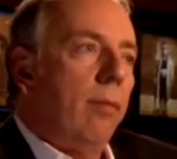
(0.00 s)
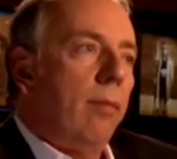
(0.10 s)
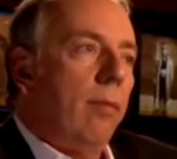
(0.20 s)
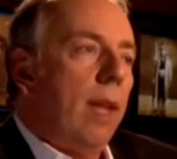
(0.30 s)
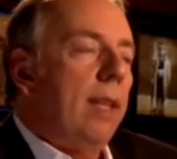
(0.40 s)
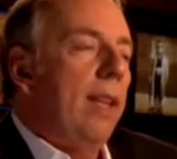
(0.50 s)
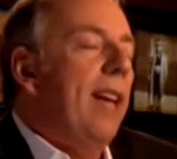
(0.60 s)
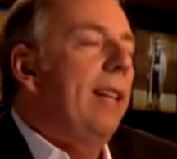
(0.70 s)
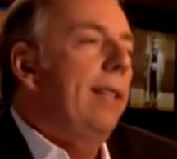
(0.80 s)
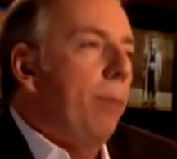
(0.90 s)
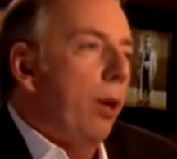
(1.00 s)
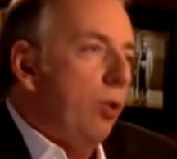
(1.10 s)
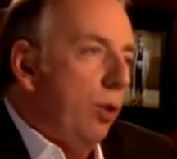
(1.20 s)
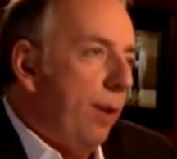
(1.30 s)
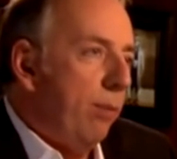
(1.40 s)
J'espérais faire T'avais assez
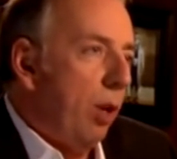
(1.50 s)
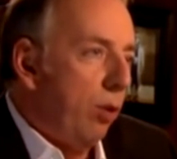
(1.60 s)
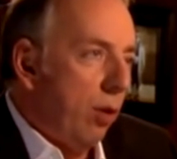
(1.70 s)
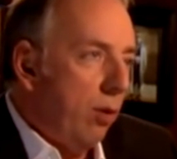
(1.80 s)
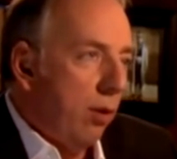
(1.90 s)
produit de films de cul?